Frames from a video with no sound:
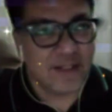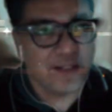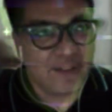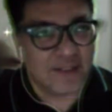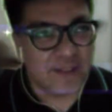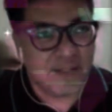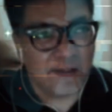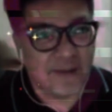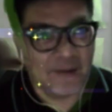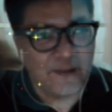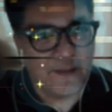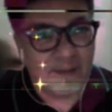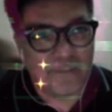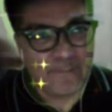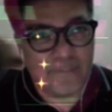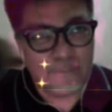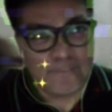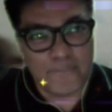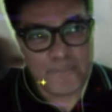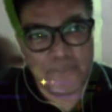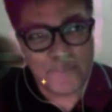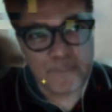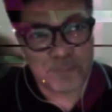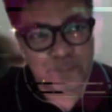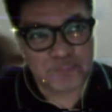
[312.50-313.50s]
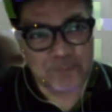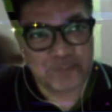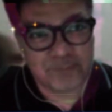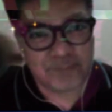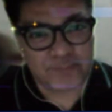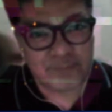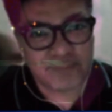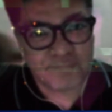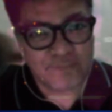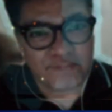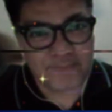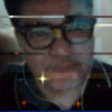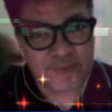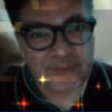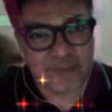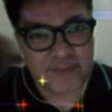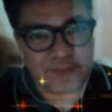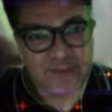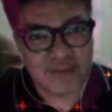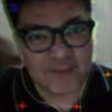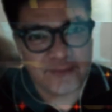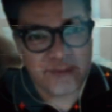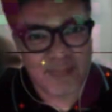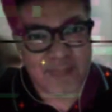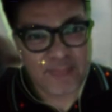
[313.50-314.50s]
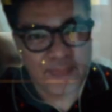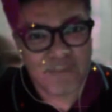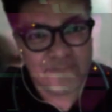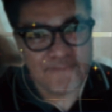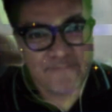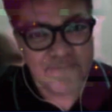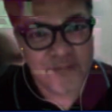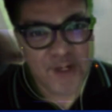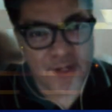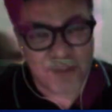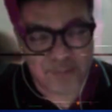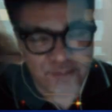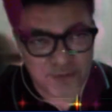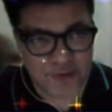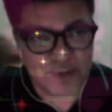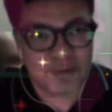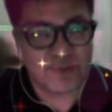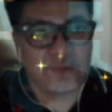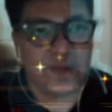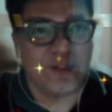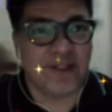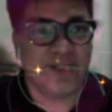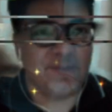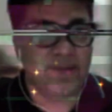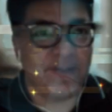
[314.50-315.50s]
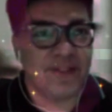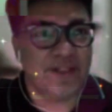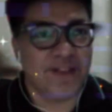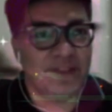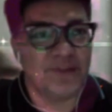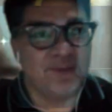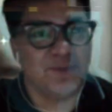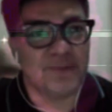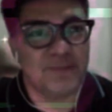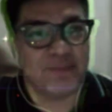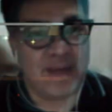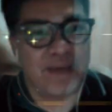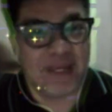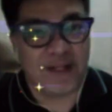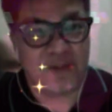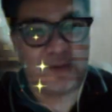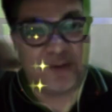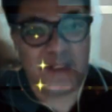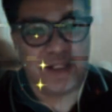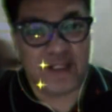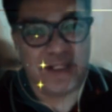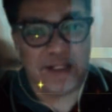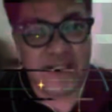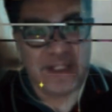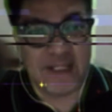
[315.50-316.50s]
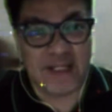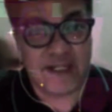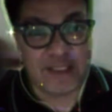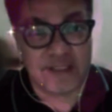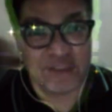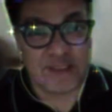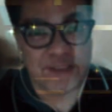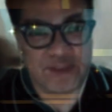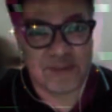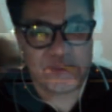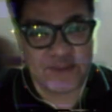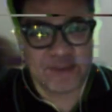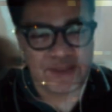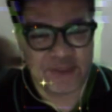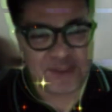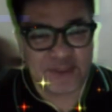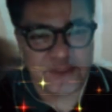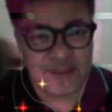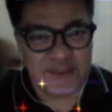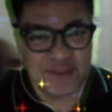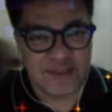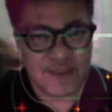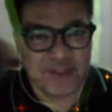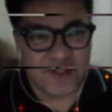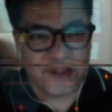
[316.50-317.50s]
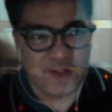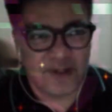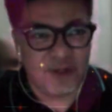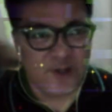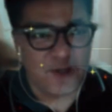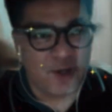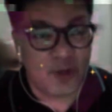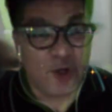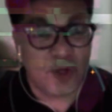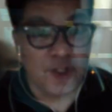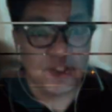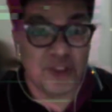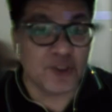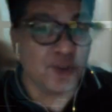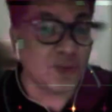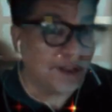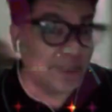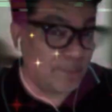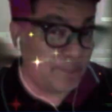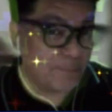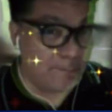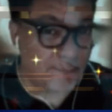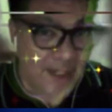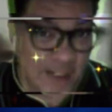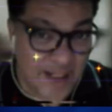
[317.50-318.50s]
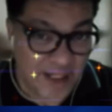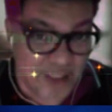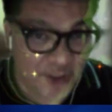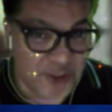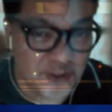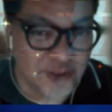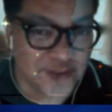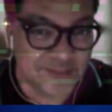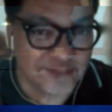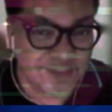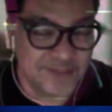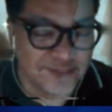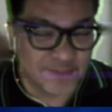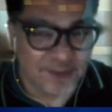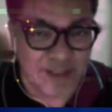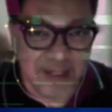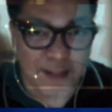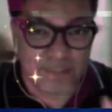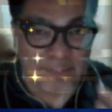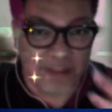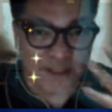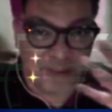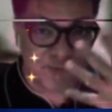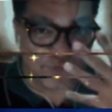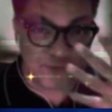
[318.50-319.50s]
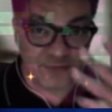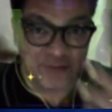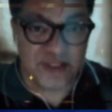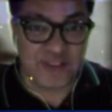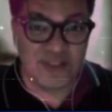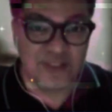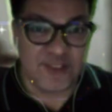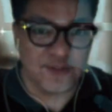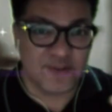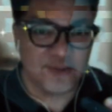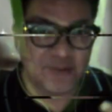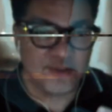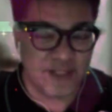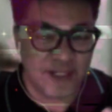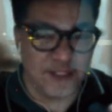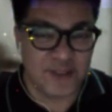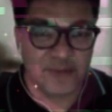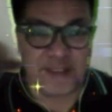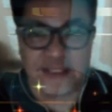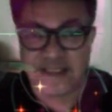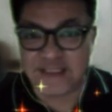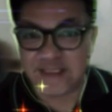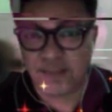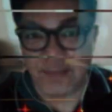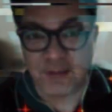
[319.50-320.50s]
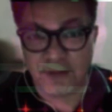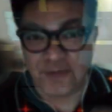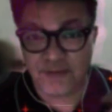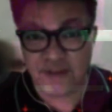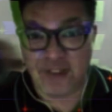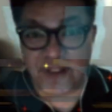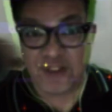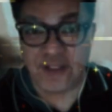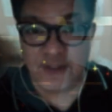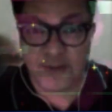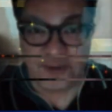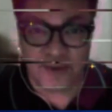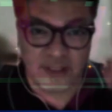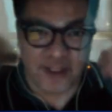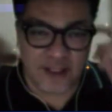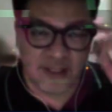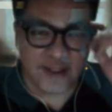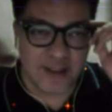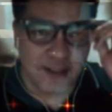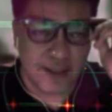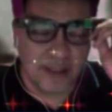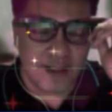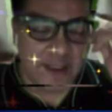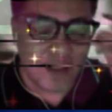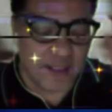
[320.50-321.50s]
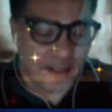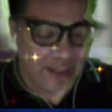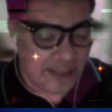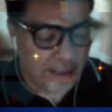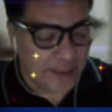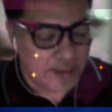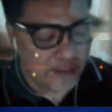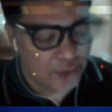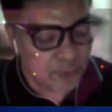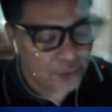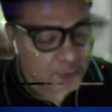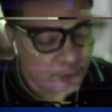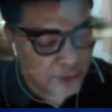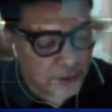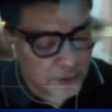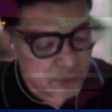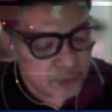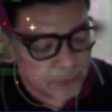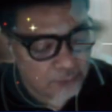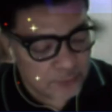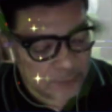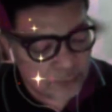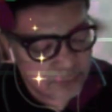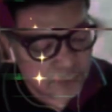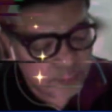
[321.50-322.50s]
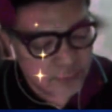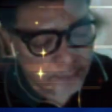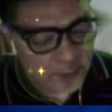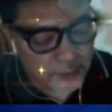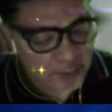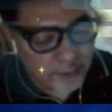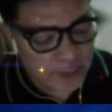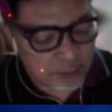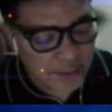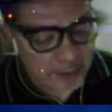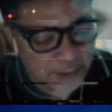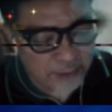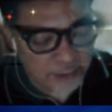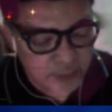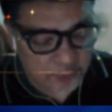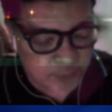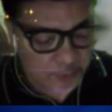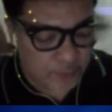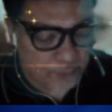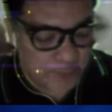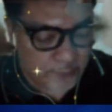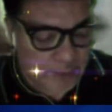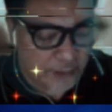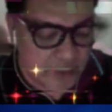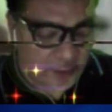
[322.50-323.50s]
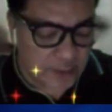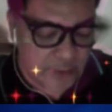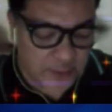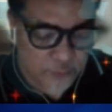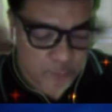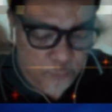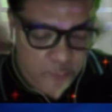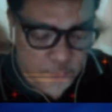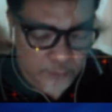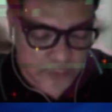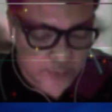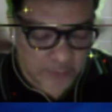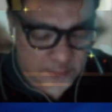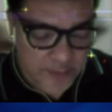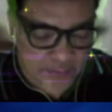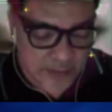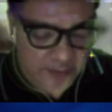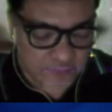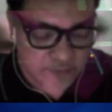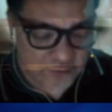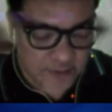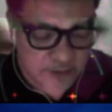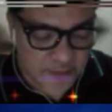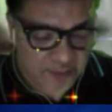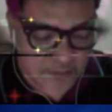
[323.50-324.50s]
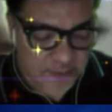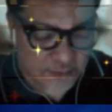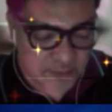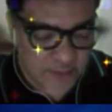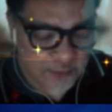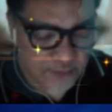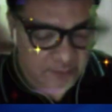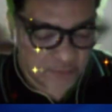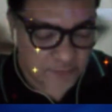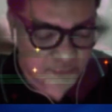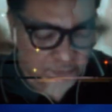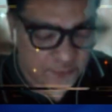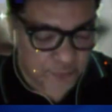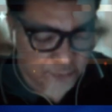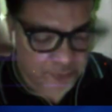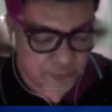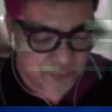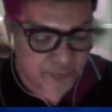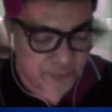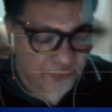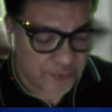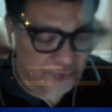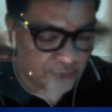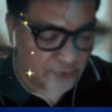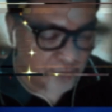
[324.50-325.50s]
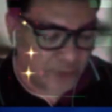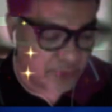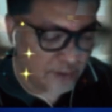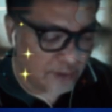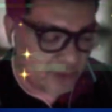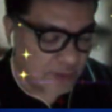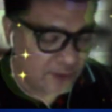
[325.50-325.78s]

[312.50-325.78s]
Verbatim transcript: na oh, before the 2022 elections. Oh, before 2022, meron ng ganyang eh. excuse. Oo, audio clip pa lang 'yon. Wala pa yung video. Ngayon kasi may video na. And yun din yung I think you carry it one level further.